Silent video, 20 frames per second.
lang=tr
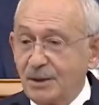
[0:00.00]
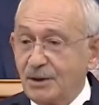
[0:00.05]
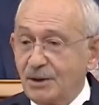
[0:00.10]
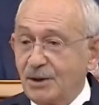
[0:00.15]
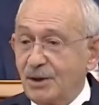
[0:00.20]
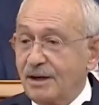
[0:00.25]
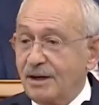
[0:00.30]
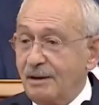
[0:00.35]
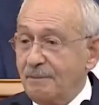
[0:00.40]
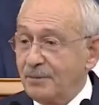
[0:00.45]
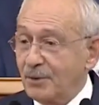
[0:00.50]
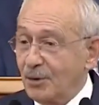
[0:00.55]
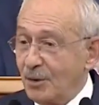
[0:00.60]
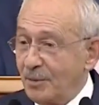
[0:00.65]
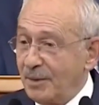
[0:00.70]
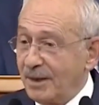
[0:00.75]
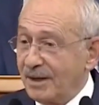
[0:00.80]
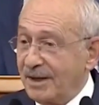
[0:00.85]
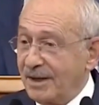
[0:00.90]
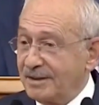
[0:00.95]
Bir kara
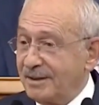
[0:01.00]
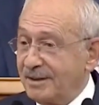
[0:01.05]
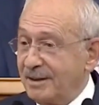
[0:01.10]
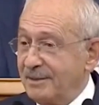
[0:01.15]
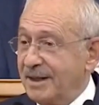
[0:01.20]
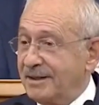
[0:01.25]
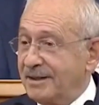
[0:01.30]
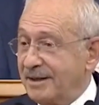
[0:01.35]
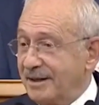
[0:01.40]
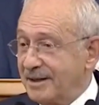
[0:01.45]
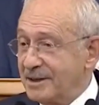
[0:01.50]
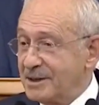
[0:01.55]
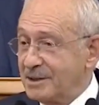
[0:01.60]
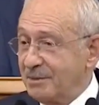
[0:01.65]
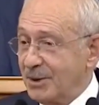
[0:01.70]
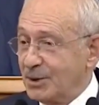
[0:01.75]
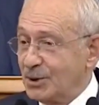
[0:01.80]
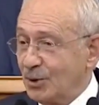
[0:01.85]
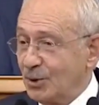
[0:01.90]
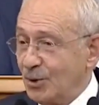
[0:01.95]
propaganda
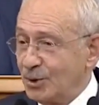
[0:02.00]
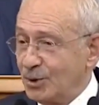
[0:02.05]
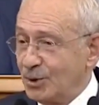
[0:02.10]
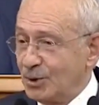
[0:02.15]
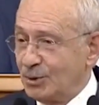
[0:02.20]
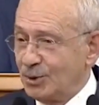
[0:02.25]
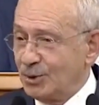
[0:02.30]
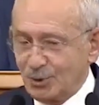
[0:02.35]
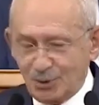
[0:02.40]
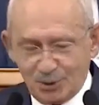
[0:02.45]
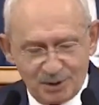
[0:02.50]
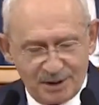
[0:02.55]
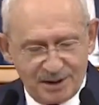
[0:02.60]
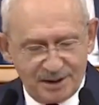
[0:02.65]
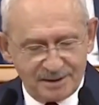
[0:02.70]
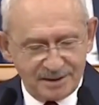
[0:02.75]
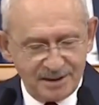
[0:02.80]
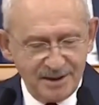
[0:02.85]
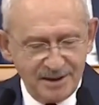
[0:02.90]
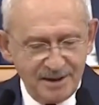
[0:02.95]
mekanizması
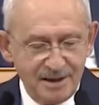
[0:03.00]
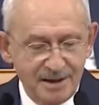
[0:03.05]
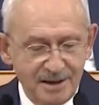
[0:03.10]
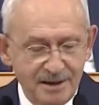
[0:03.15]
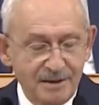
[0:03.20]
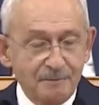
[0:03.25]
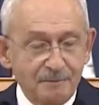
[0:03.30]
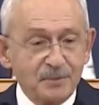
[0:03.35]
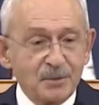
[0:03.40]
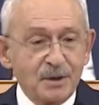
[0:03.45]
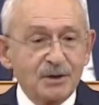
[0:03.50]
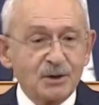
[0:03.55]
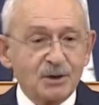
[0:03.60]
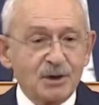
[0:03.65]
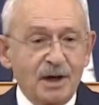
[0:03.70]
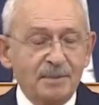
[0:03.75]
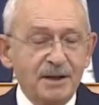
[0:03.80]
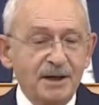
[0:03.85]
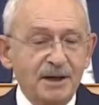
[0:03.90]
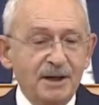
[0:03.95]
oluşturdular.
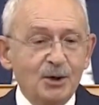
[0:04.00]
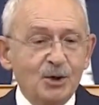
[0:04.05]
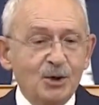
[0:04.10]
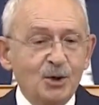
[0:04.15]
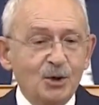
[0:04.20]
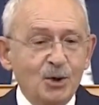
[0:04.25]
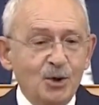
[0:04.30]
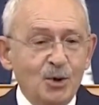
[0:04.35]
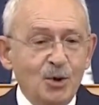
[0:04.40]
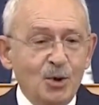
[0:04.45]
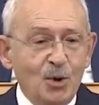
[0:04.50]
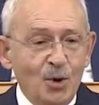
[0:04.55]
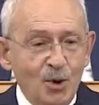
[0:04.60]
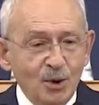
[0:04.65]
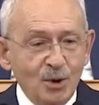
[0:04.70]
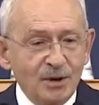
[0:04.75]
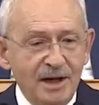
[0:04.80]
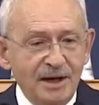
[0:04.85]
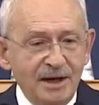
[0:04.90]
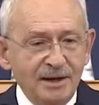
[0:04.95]
Tabii
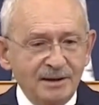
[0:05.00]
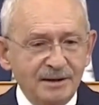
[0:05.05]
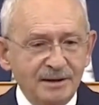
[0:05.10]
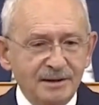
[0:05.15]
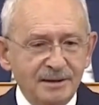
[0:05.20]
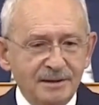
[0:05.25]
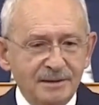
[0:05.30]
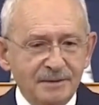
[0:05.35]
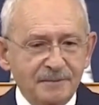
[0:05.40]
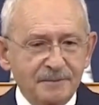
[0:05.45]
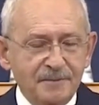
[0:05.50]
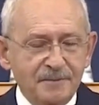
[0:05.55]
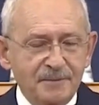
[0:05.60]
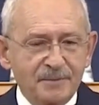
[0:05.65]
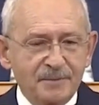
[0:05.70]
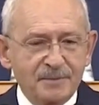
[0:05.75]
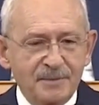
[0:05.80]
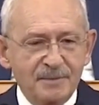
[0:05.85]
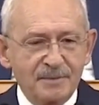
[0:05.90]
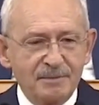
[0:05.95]
onlar
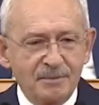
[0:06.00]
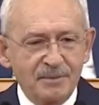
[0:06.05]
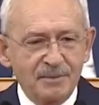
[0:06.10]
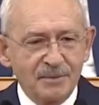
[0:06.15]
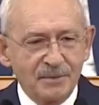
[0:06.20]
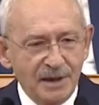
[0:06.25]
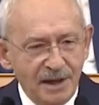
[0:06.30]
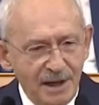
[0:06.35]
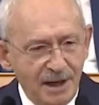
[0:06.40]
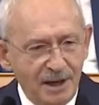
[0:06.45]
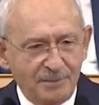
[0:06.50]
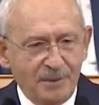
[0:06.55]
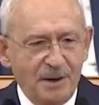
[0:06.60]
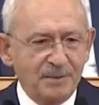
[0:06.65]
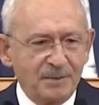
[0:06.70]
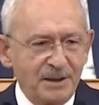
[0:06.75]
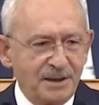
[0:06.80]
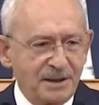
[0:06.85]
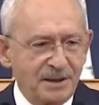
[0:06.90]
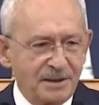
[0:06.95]
ne
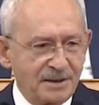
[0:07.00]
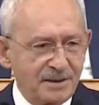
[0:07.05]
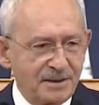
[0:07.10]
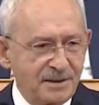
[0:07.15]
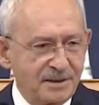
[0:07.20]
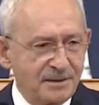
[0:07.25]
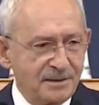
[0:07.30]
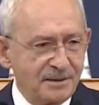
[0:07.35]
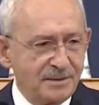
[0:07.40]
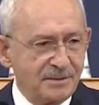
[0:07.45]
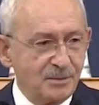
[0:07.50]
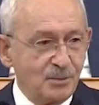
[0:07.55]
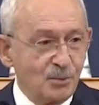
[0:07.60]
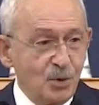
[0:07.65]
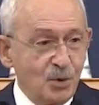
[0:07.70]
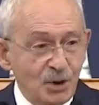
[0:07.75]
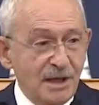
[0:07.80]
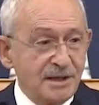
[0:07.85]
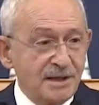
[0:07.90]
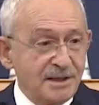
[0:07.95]
yapabiliriz?
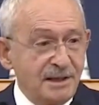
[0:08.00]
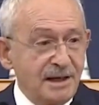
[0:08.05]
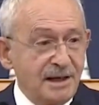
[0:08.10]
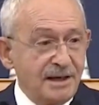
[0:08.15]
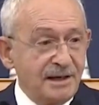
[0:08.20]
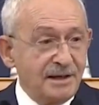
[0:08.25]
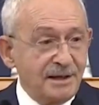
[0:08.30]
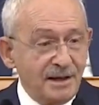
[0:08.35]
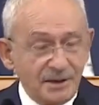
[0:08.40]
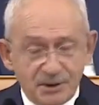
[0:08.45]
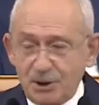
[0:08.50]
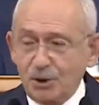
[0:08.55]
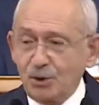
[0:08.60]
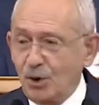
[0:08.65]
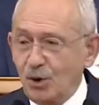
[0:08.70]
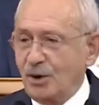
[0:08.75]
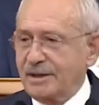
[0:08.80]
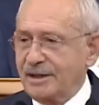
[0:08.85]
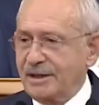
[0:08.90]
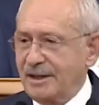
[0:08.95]
Bu gezileri nasıl
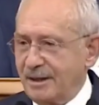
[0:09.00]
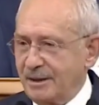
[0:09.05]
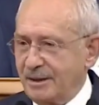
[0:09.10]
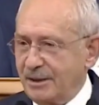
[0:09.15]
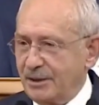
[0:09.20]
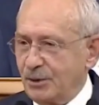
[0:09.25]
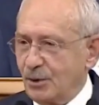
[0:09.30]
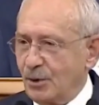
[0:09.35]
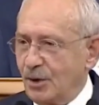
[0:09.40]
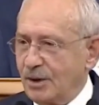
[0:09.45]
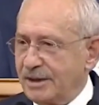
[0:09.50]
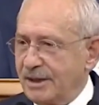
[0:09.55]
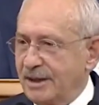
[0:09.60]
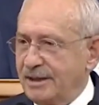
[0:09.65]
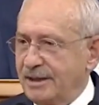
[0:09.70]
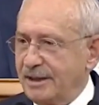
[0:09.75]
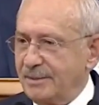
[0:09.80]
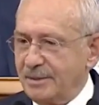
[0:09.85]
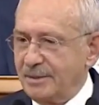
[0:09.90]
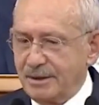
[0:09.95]
gölge,
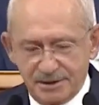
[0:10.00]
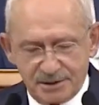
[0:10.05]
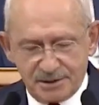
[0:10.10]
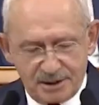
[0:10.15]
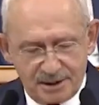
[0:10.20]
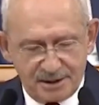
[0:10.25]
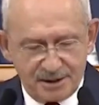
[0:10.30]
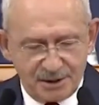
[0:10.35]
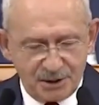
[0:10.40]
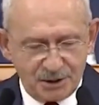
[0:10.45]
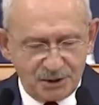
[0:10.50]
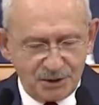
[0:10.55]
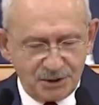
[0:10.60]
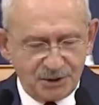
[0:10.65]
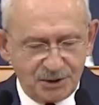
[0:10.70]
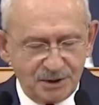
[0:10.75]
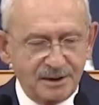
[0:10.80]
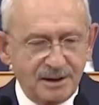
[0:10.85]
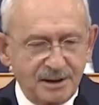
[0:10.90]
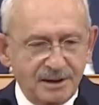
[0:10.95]
gölgeleyebiliriz arayışı
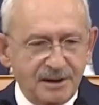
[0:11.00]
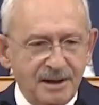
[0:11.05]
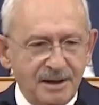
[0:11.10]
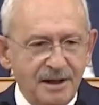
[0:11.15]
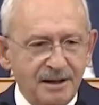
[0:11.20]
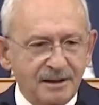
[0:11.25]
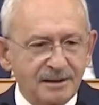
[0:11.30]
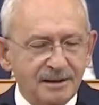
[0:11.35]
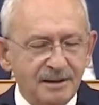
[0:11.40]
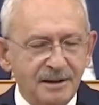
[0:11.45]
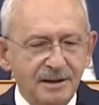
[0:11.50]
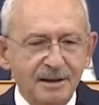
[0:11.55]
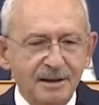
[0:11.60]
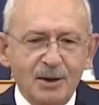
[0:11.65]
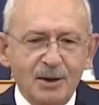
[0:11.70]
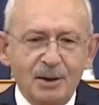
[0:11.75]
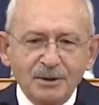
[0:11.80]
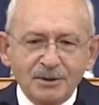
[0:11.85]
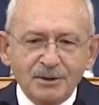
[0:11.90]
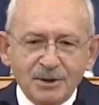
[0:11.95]
için dediler.
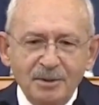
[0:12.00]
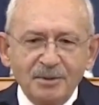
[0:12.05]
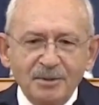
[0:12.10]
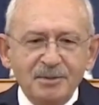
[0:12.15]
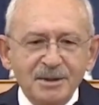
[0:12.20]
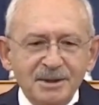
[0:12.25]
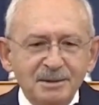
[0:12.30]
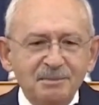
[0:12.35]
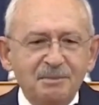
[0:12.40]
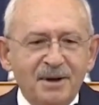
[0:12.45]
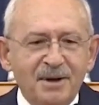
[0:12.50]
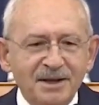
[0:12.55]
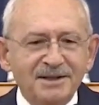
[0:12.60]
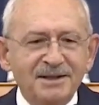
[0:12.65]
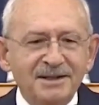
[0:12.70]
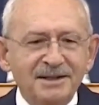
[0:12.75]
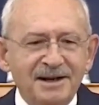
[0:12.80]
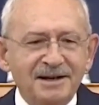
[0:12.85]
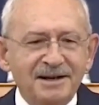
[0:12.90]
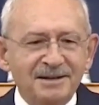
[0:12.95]
Ama tabii bizim
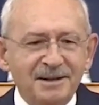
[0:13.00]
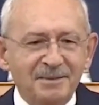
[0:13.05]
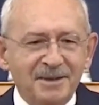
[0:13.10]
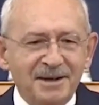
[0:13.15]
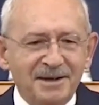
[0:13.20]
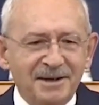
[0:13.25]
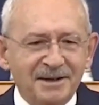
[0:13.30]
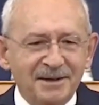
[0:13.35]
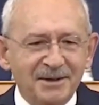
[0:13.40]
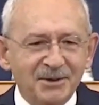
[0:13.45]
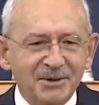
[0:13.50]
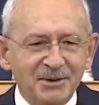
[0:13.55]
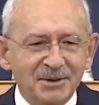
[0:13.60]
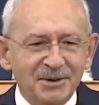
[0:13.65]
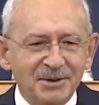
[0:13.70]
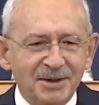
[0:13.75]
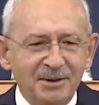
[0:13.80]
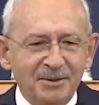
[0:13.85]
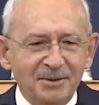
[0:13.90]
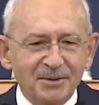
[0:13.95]
partiler de merak
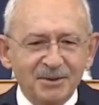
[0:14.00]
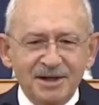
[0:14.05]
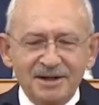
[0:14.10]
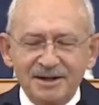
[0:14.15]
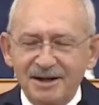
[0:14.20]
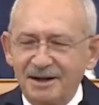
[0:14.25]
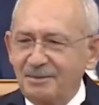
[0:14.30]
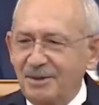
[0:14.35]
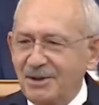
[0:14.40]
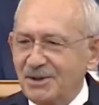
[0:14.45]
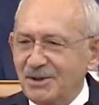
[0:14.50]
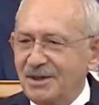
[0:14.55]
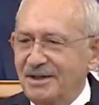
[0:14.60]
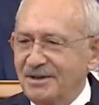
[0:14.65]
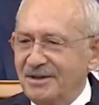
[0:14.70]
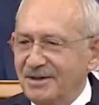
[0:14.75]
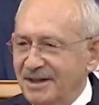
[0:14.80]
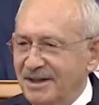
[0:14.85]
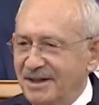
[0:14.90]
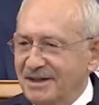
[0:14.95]
etti. Ya genel
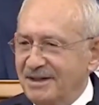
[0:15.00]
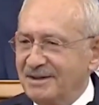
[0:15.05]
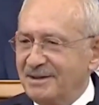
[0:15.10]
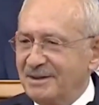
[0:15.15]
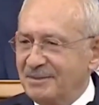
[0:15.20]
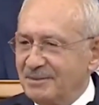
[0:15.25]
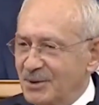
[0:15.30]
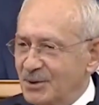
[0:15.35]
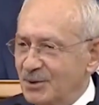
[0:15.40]
başkan niye gitti?